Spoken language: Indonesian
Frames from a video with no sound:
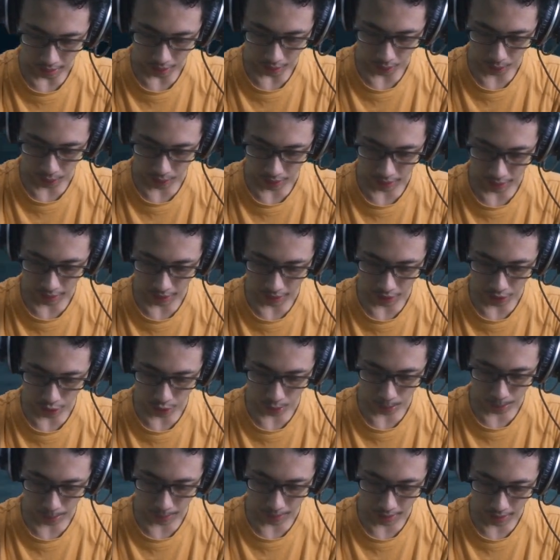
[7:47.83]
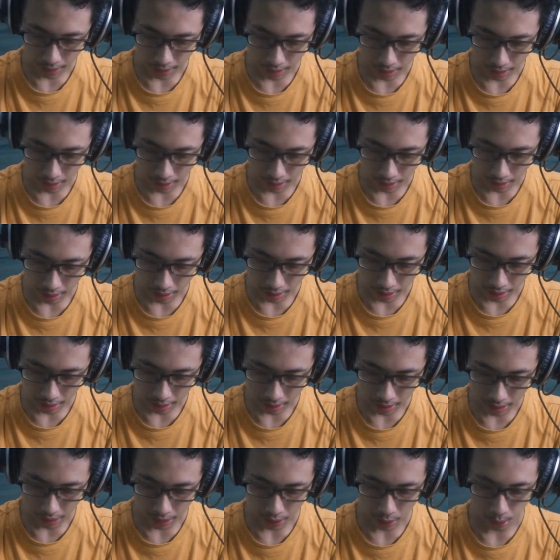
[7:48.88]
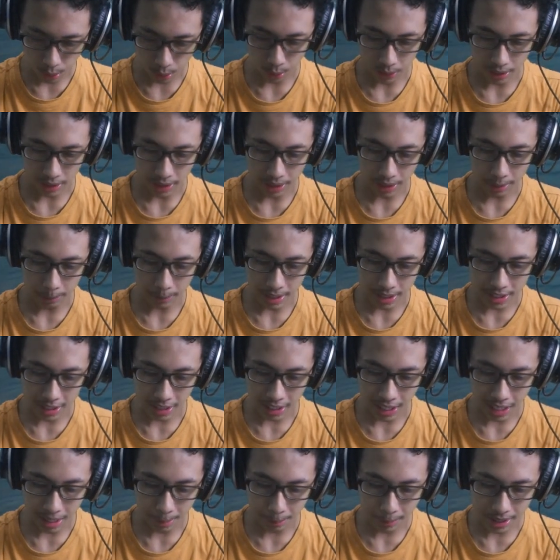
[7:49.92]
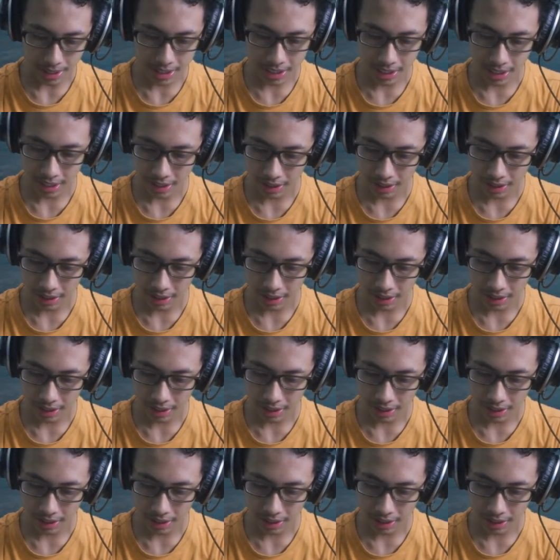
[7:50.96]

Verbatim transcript: atau kita coba aduh ini masih lama sih